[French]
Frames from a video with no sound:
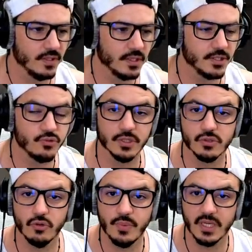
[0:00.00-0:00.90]
dans la
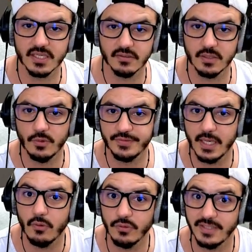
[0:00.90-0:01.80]
situation de perdre la santé
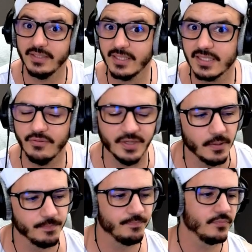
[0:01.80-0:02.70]
mentale. On a des tests à faire.
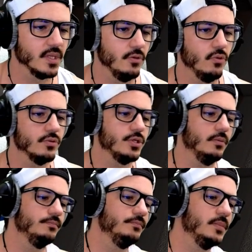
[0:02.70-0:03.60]
Donc,
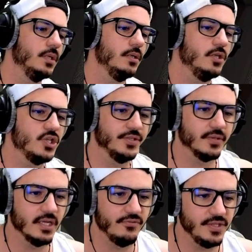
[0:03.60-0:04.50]
j'attends
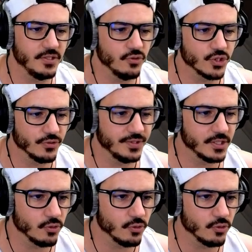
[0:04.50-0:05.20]
qu'elle finisse de chanter